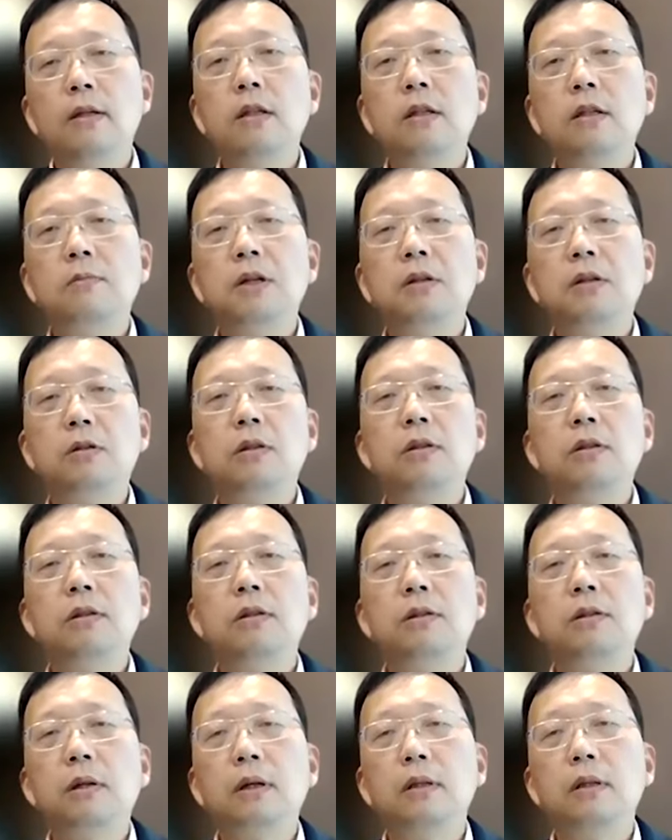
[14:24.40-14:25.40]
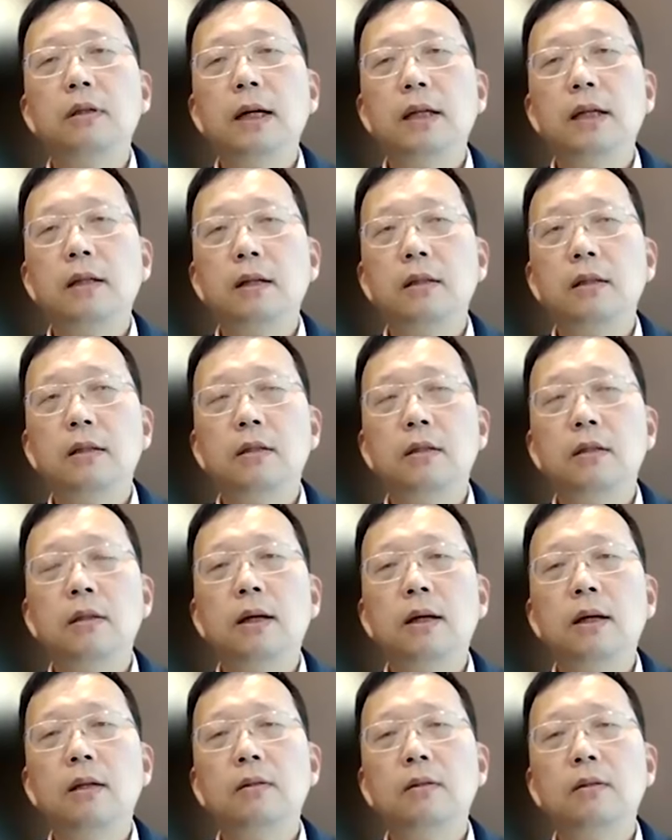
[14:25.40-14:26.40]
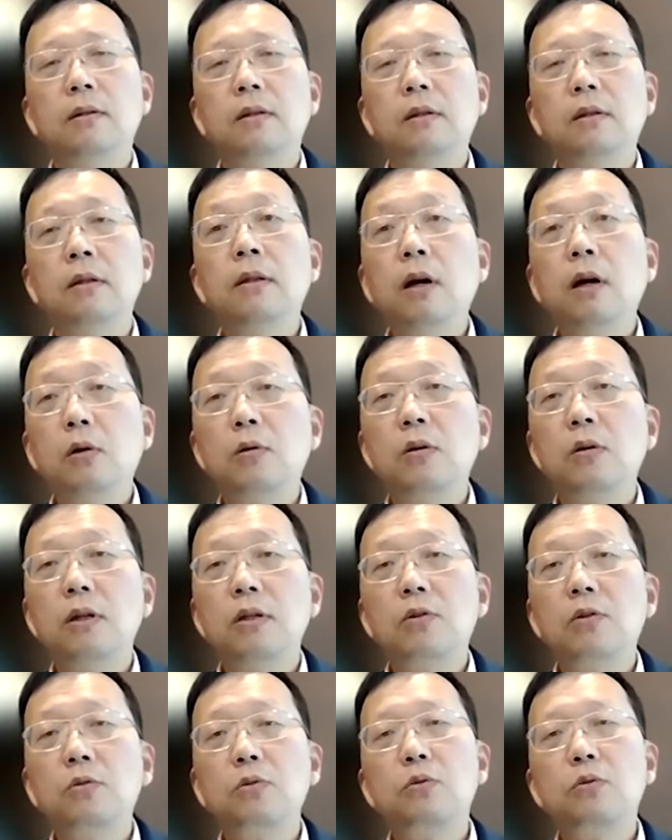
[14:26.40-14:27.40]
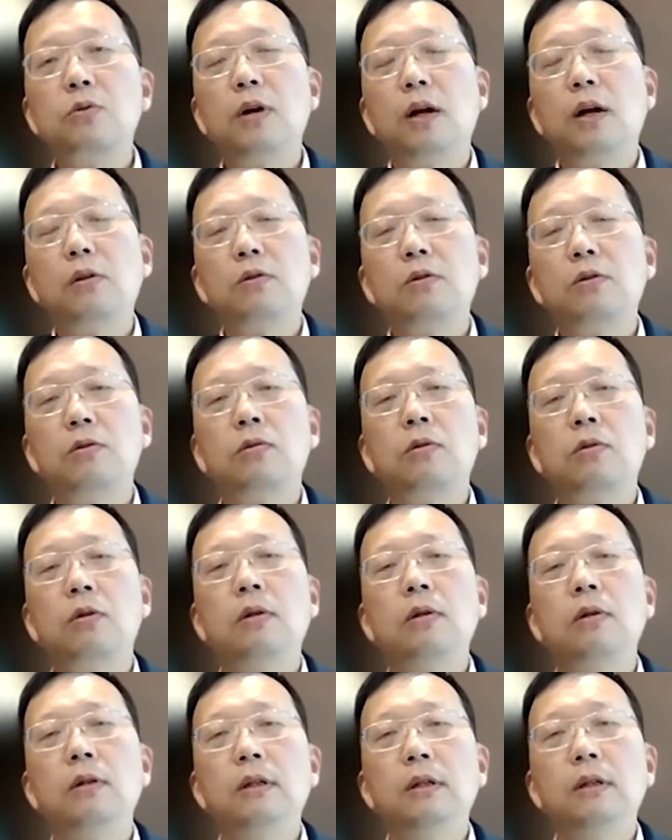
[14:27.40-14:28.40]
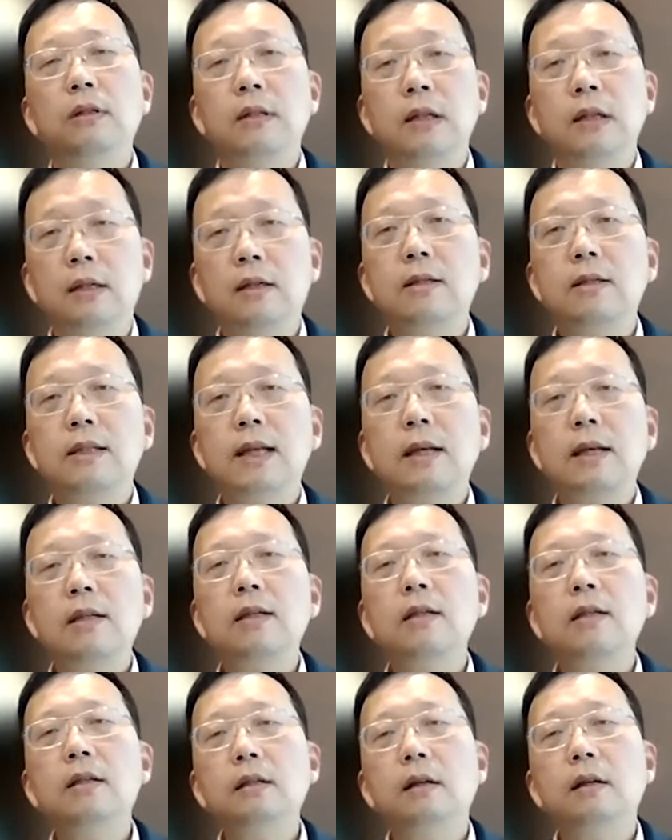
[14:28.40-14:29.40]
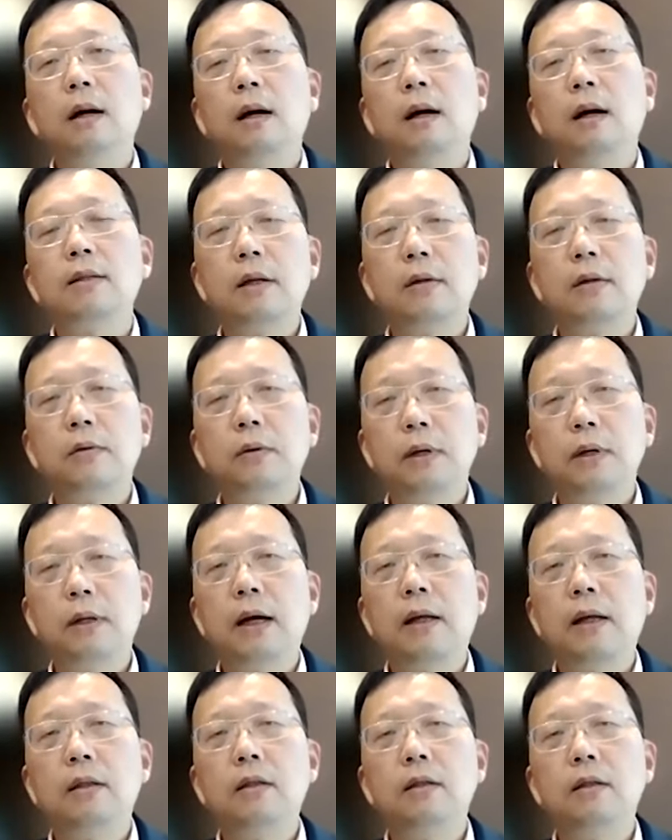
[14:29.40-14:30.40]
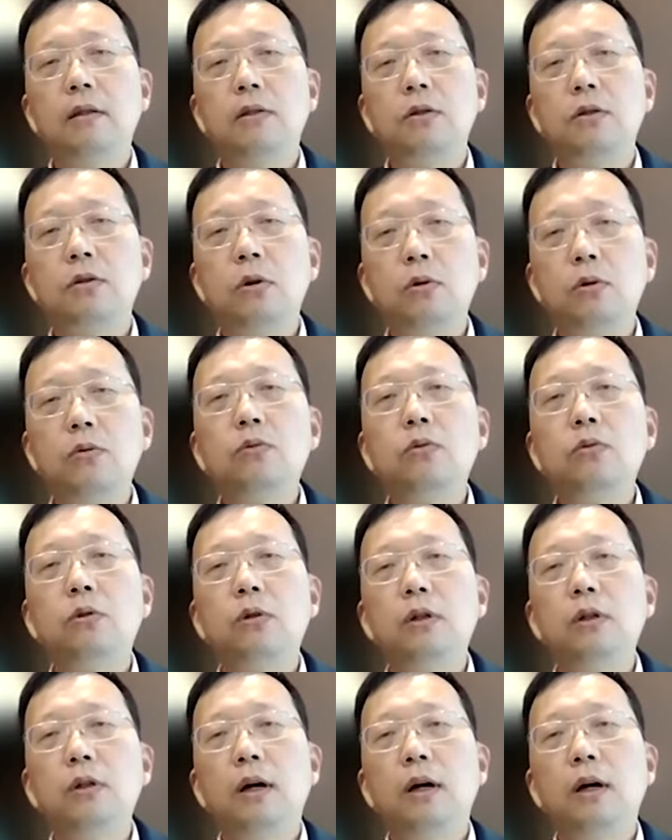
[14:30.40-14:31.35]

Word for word: 这里面有个可能大家应该听到过的一个数据啊，就是说整个三星在越南的收入，